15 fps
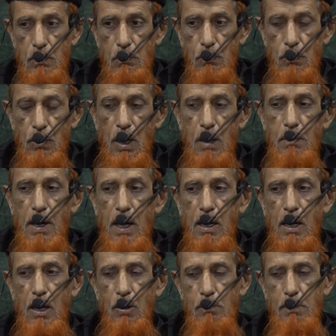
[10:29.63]
उतना बड़ा
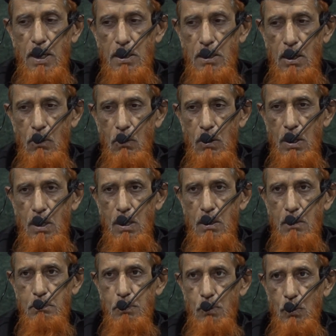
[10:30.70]
कारोबार था ना उनका
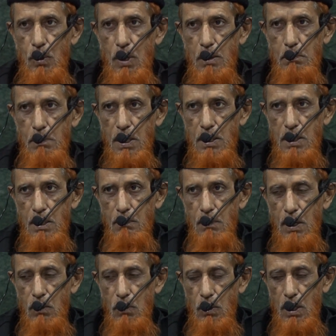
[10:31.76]
पूरे मक्के
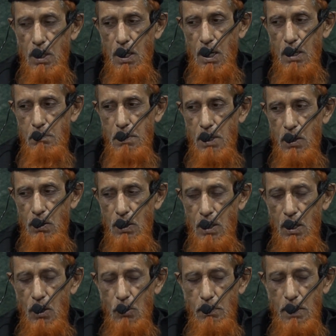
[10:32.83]
वालों का कारोबार
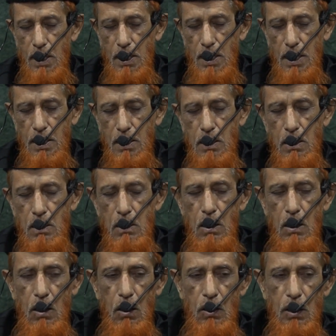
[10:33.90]
कारोबार एक
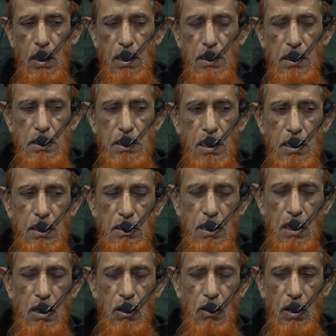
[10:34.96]
और खदीजा
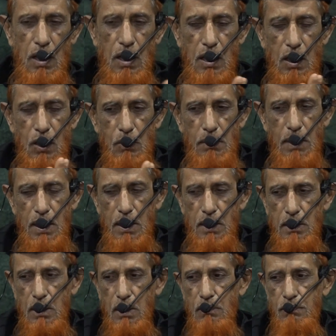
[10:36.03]
रजल्ला का कारोबार एक
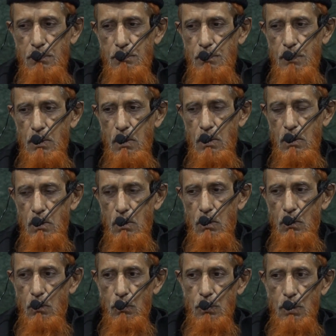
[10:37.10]
तरफ
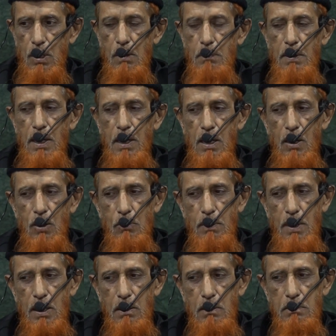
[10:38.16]
उतने बड़े
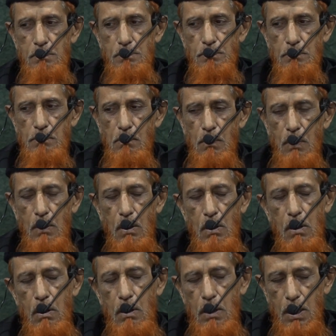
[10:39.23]
कारोबार
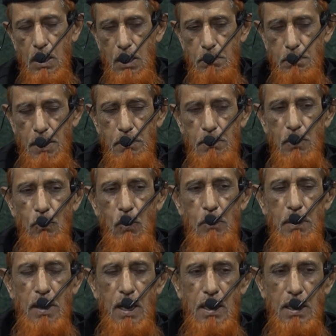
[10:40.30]
लेकिन फिर भी वो
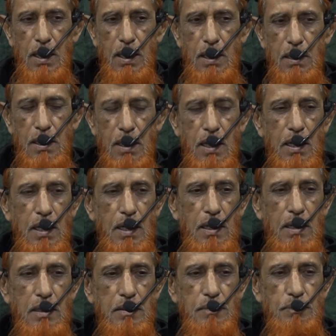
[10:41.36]
भी आके रह गई
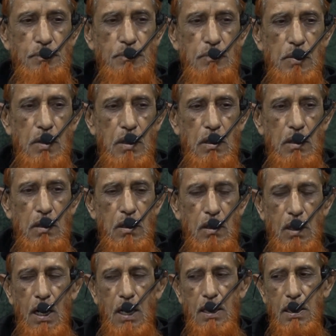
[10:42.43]

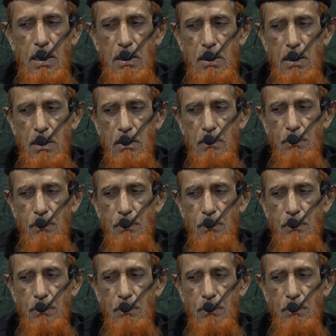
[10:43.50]
गार के अंदर